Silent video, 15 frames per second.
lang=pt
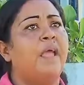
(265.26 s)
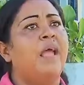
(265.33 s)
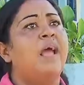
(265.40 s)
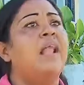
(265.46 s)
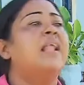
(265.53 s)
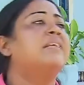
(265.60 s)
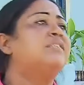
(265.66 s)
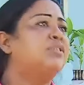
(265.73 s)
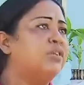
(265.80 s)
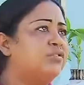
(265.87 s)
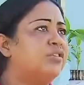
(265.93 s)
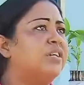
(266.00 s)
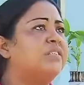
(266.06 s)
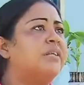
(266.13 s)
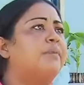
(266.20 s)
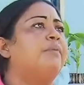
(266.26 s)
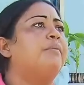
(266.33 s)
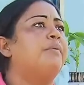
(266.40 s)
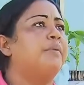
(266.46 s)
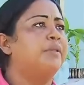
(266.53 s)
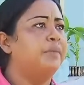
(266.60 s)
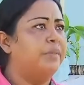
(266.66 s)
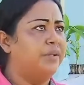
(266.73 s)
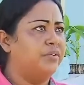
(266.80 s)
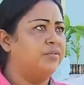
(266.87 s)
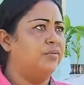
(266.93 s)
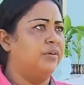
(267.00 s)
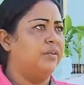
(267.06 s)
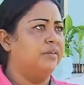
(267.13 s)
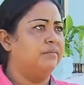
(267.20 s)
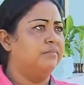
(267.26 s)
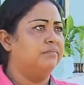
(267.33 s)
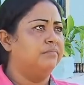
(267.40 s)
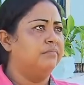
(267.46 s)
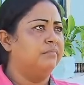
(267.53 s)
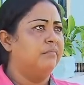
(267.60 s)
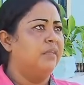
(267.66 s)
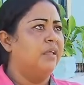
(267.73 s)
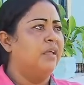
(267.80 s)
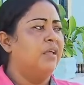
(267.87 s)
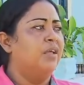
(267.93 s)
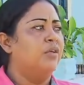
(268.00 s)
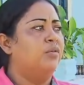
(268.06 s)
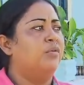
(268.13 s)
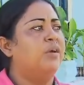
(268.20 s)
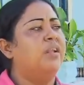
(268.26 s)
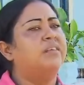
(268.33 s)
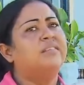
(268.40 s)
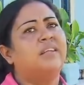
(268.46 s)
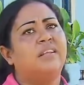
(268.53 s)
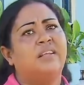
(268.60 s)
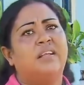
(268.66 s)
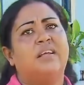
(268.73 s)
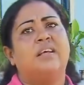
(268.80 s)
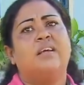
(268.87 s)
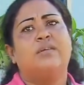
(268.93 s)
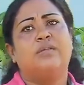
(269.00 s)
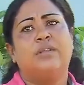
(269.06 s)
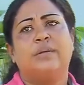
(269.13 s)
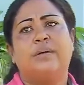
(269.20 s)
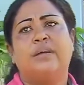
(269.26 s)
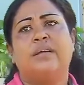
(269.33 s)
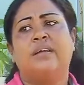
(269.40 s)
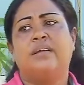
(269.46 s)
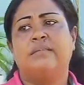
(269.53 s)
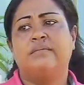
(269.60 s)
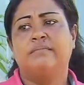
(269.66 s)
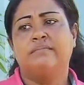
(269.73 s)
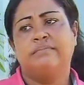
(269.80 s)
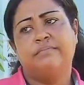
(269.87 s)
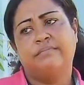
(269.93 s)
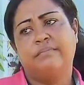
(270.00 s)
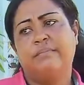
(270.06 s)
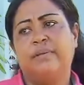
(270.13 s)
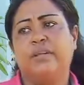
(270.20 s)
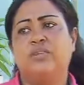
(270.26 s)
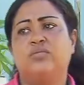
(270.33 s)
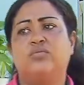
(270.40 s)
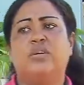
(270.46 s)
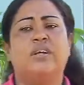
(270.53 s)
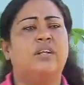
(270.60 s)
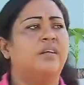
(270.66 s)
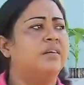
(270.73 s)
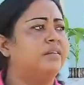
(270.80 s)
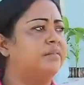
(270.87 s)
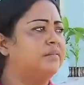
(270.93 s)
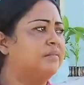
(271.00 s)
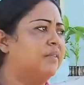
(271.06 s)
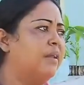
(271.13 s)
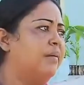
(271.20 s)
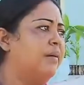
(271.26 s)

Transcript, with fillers: Ela que saiu da Venezuela por não ter o que comer, chegou a passar três dias dormindo na rua com as